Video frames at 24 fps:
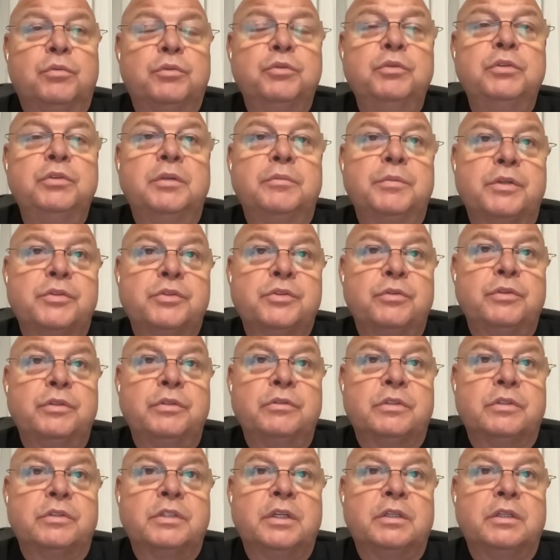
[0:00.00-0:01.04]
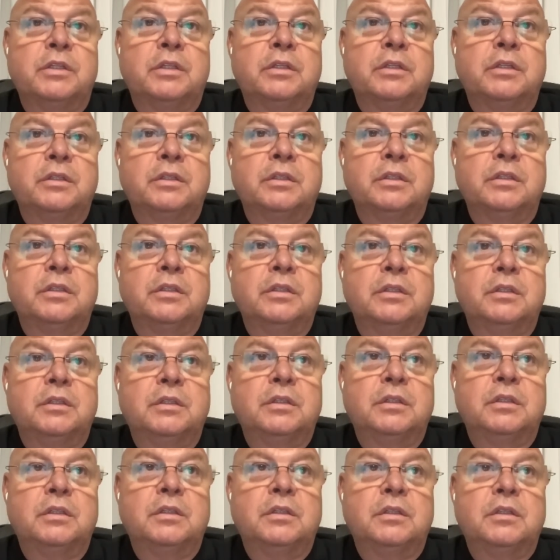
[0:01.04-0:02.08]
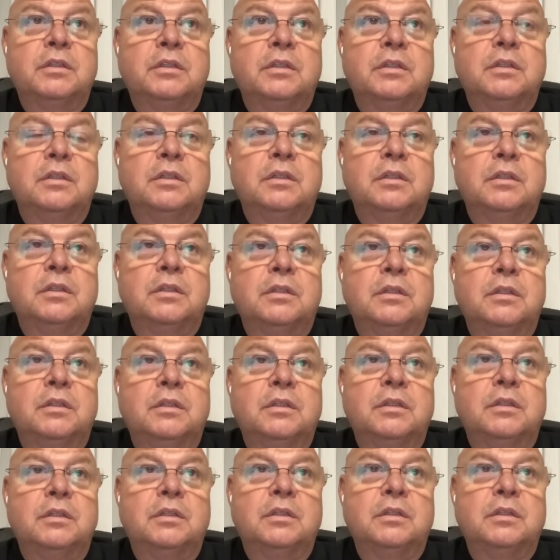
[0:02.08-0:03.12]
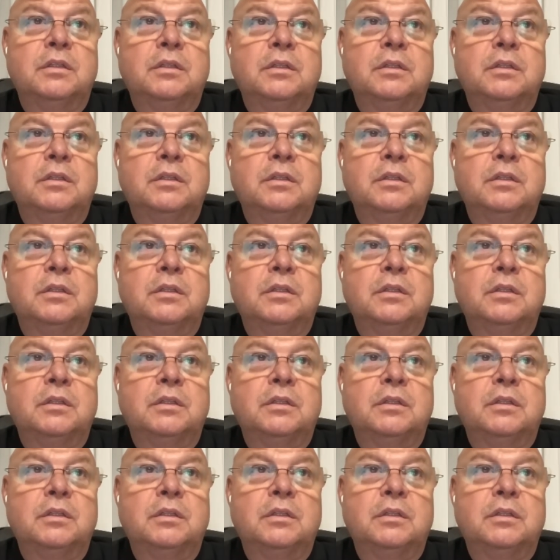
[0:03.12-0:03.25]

Кто там их судил, кстати? Галимов.